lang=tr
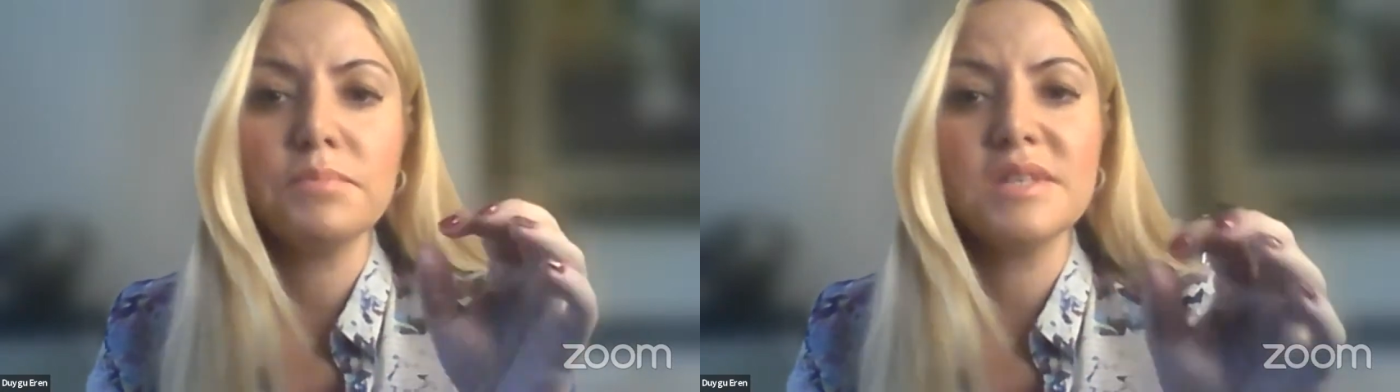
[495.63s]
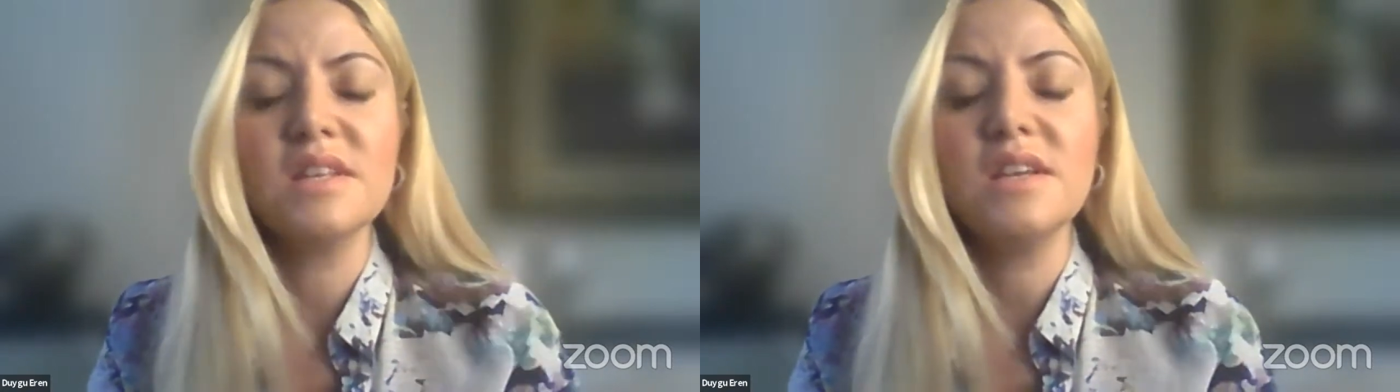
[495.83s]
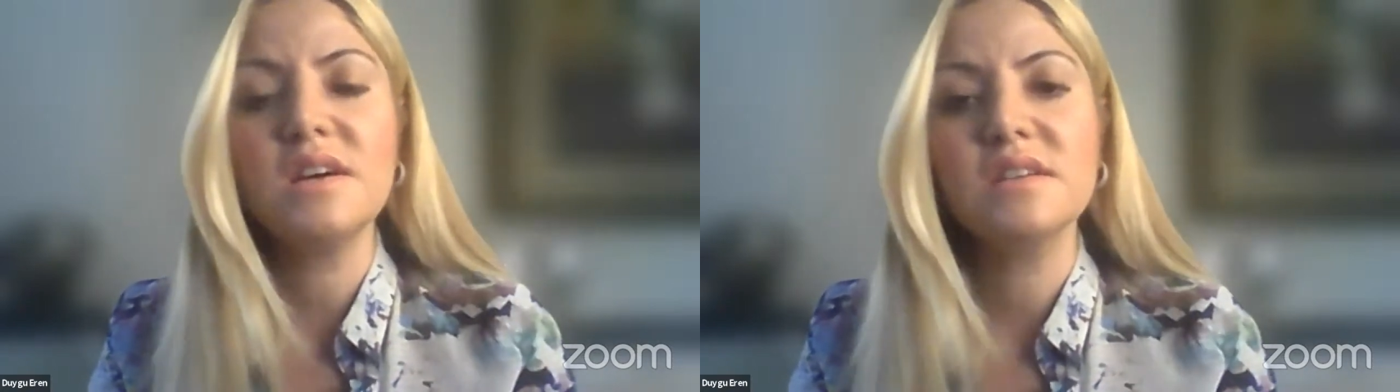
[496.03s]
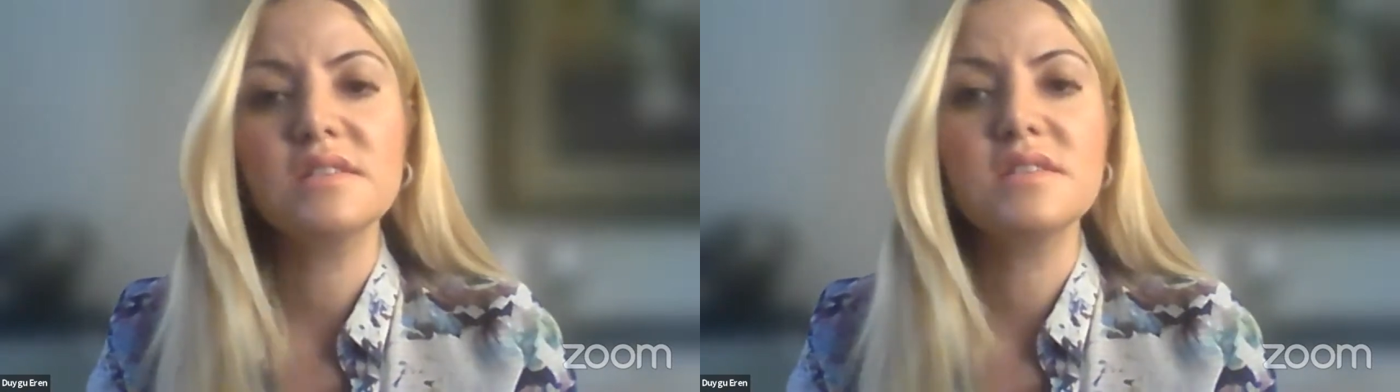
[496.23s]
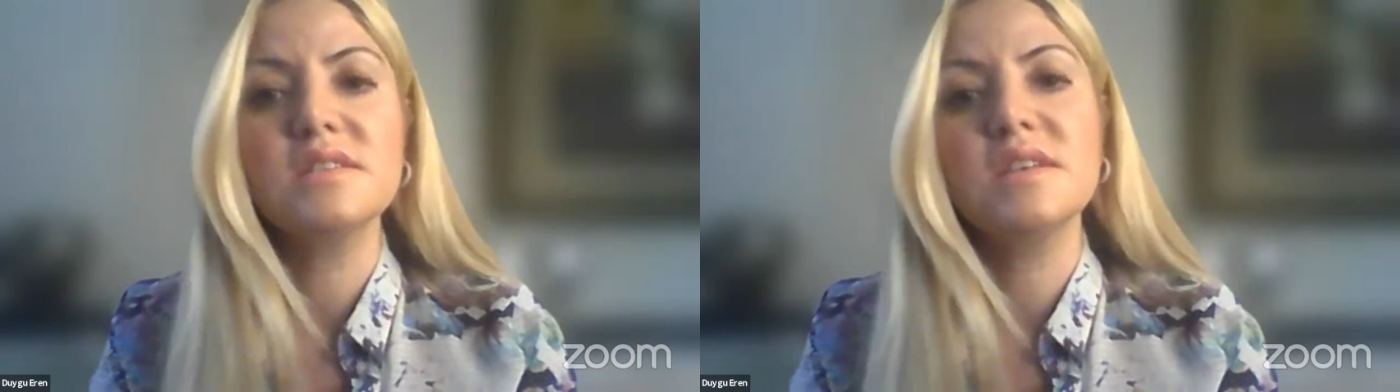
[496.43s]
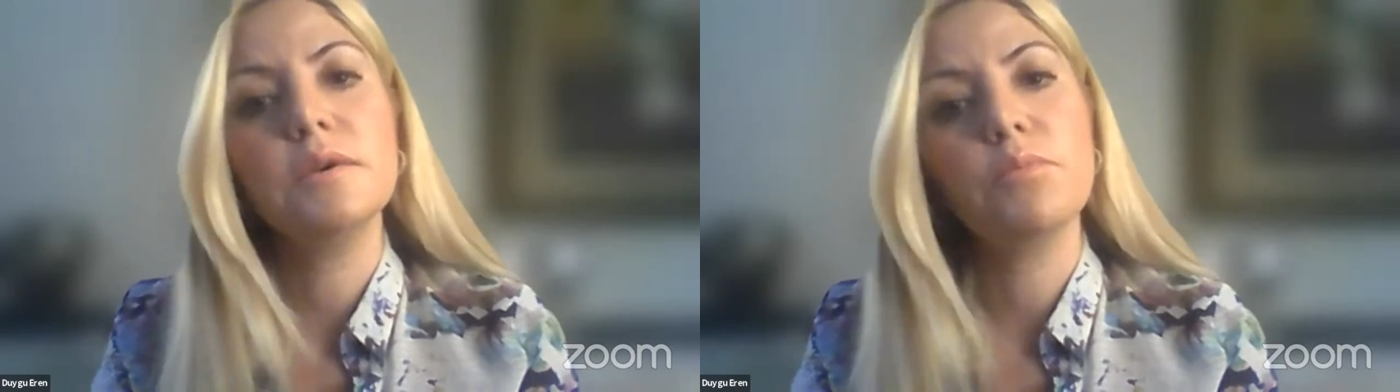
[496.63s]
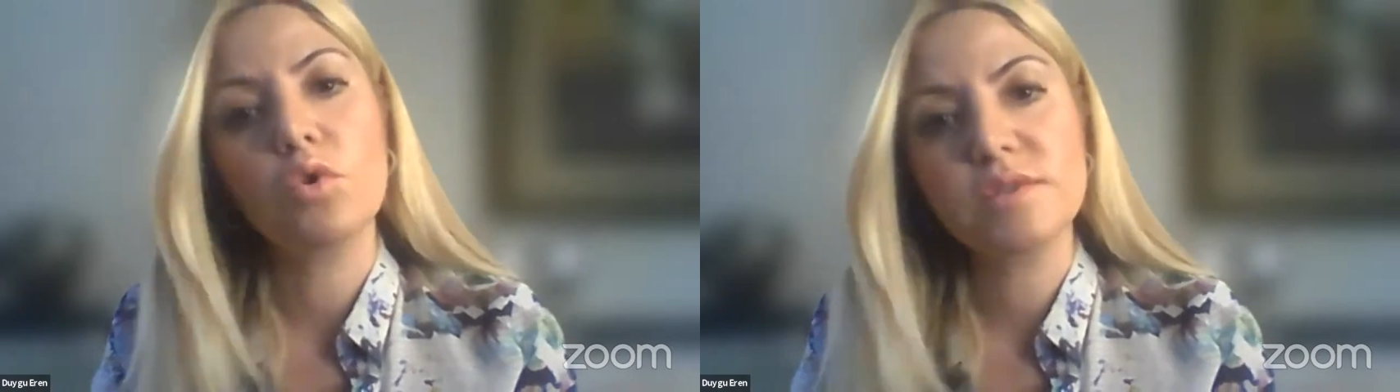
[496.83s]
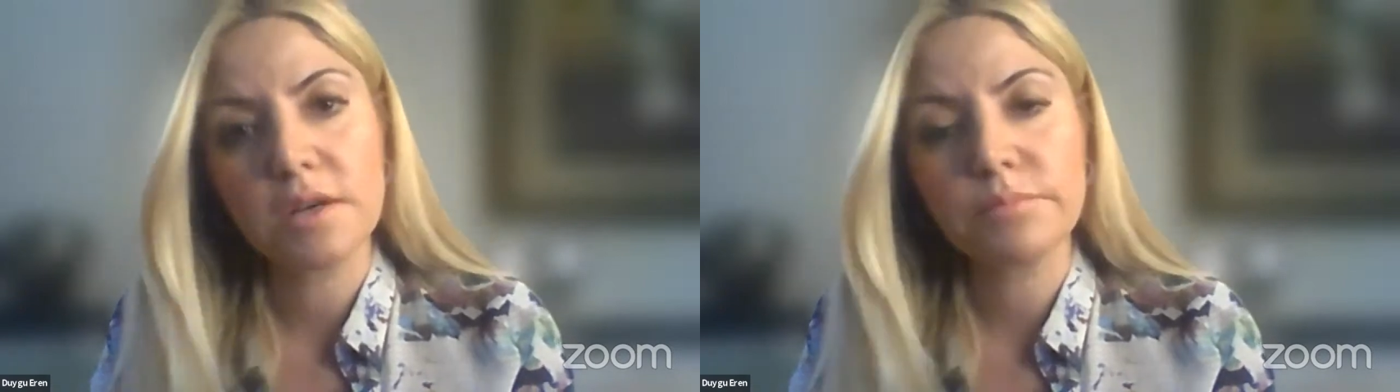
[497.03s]
Bizden aldığınız yine bu
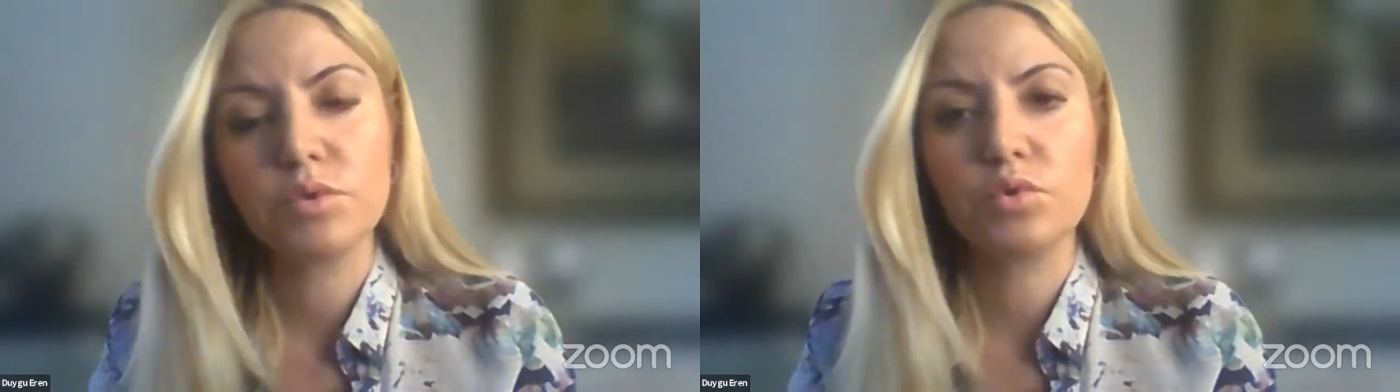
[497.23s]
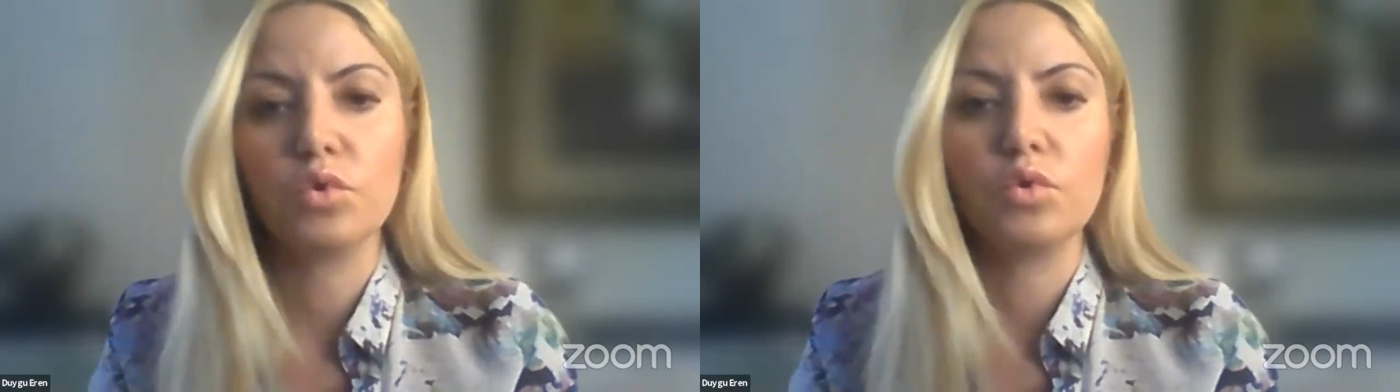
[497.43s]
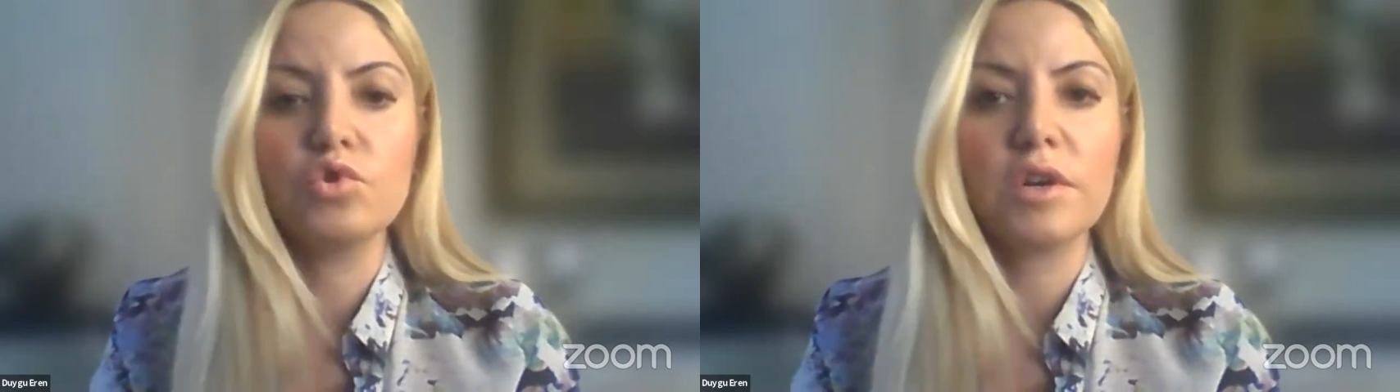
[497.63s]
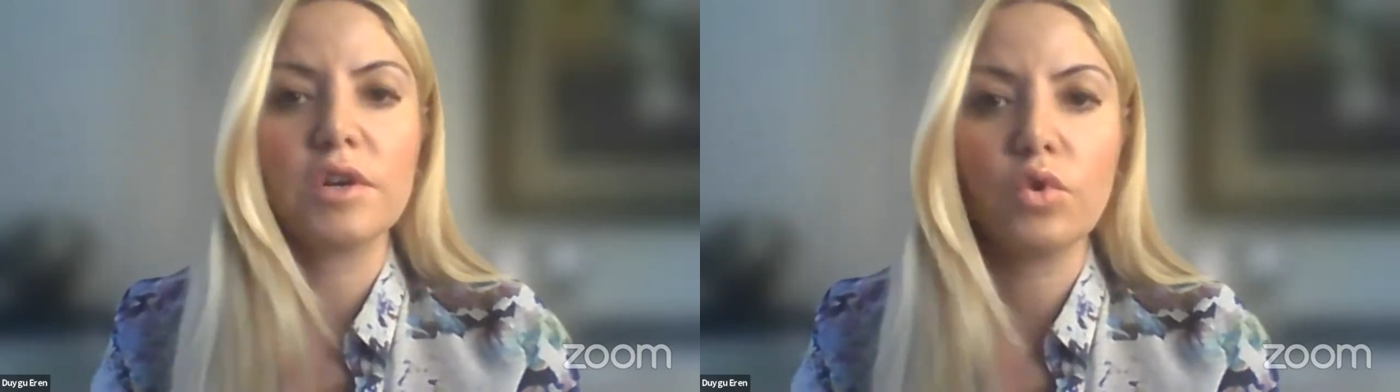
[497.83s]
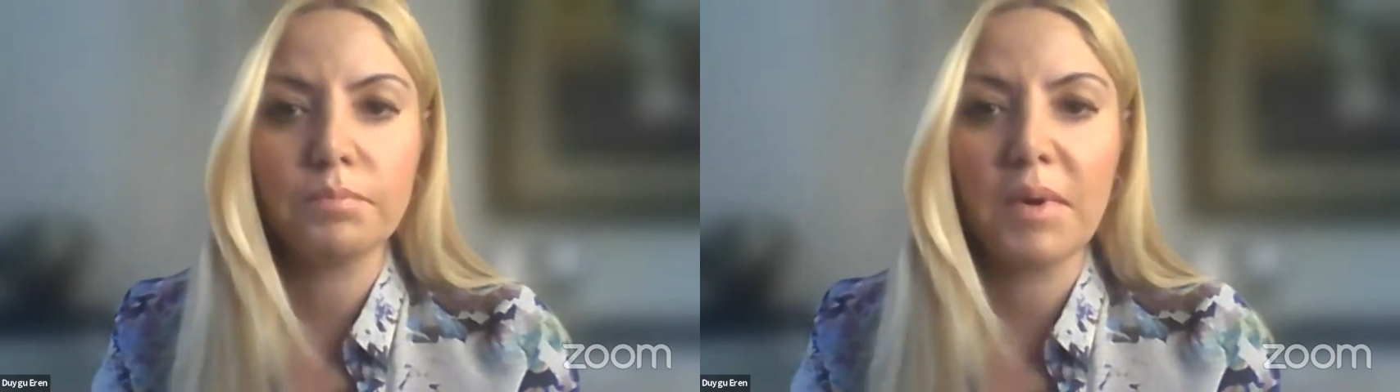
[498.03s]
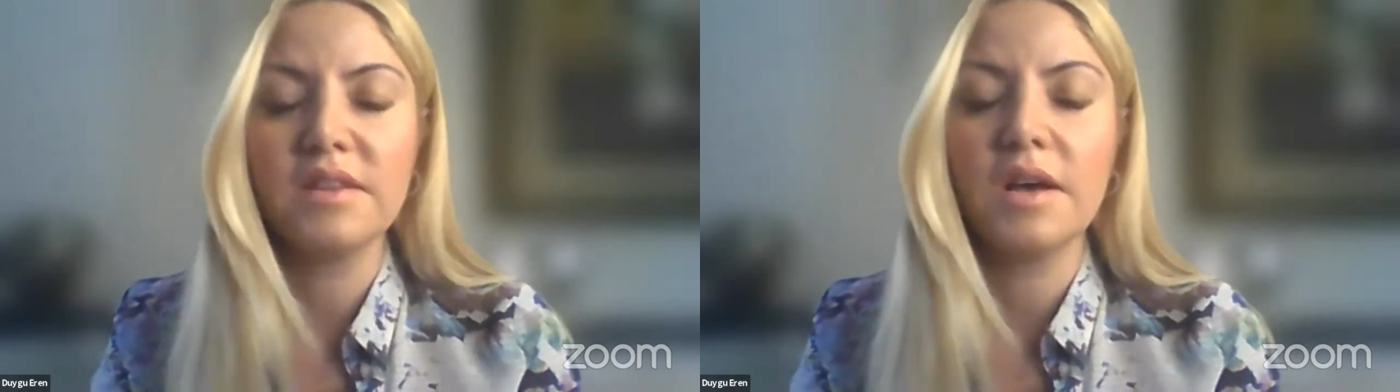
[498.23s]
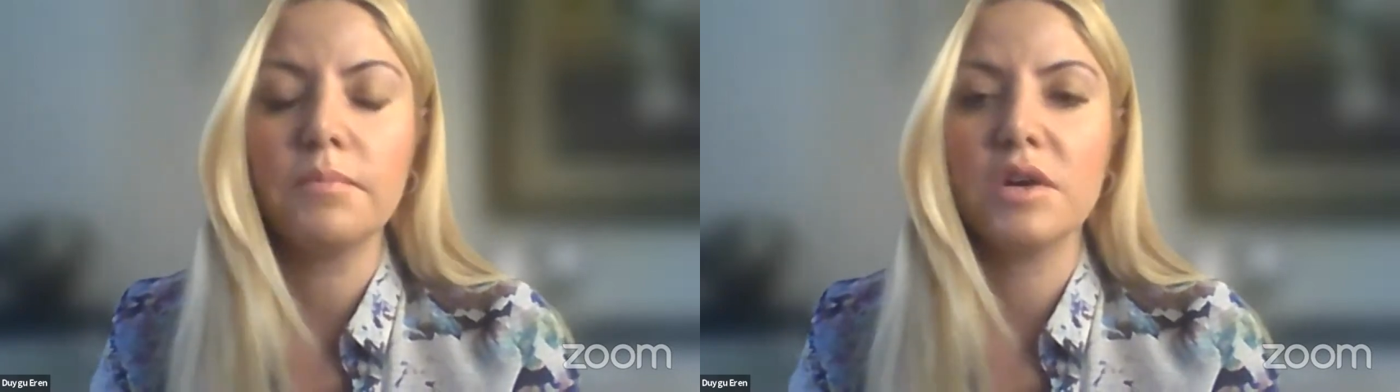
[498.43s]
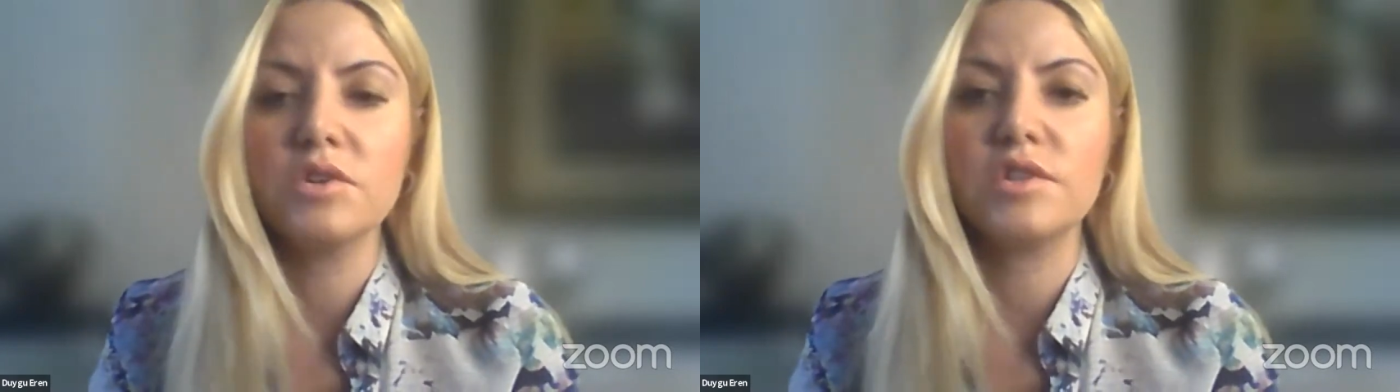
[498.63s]
ortak bir soru olacak.
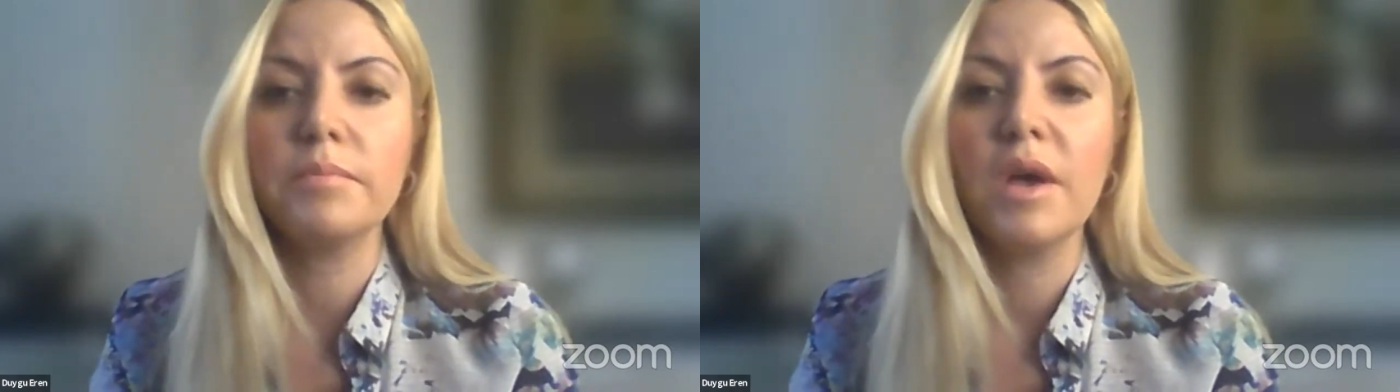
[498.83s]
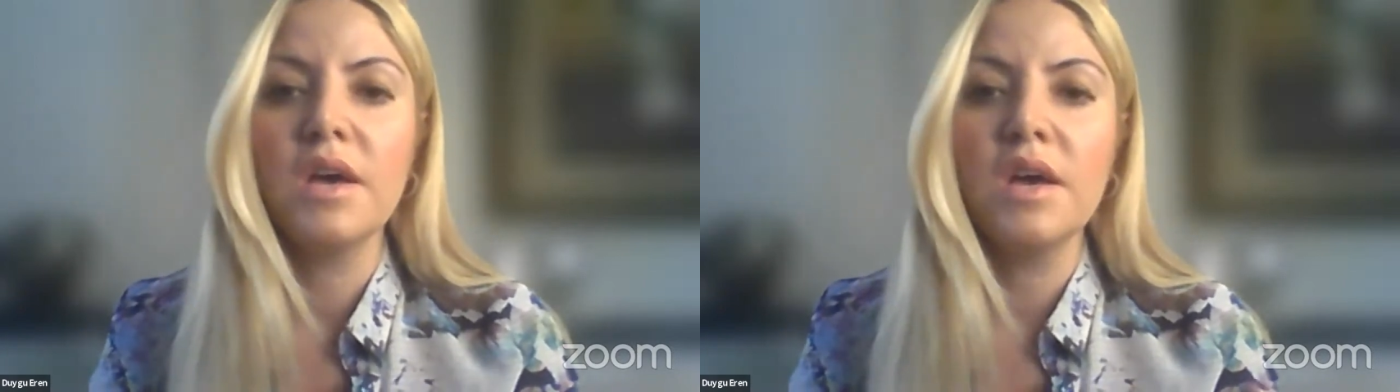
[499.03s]
Gökmen'den başlayayım.